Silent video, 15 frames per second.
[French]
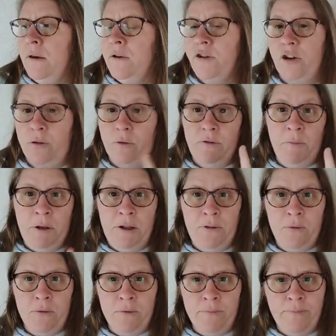J'ai retrouvé ma
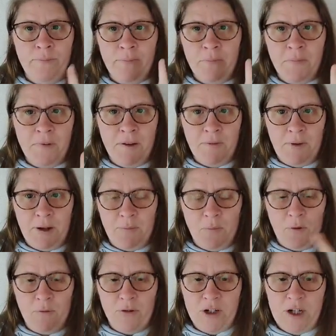liseuse. Ouais,
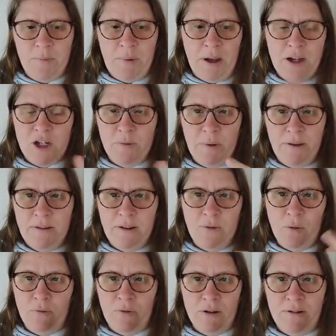bon, je l'ai pas, j'ai pas essayé de
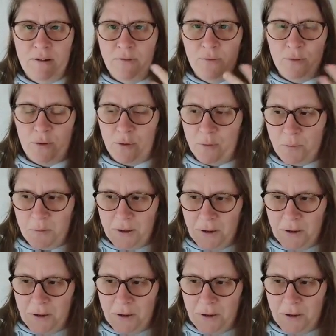revoir si elle fonctionne, mais